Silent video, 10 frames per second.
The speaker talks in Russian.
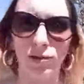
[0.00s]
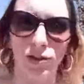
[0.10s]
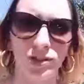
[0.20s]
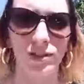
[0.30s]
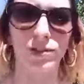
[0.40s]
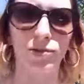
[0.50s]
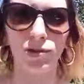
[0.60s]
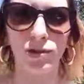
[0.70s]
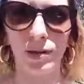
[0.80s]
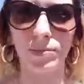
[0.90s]
глушителя
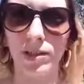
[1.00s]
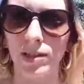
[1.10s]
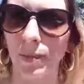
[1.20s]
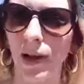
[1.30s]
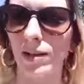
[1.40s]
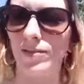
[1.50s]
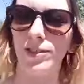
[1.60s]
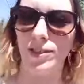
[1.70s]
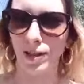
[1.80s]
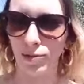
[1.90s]
тоже там на соплях
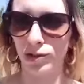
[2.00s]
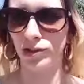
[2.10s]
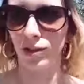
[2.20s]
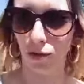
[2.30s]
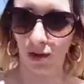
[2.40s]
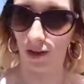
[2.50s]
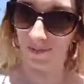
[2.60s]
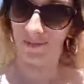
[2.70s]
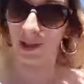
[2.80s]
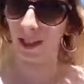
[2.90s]
висит. Короче,
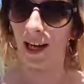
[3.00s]
дорога вот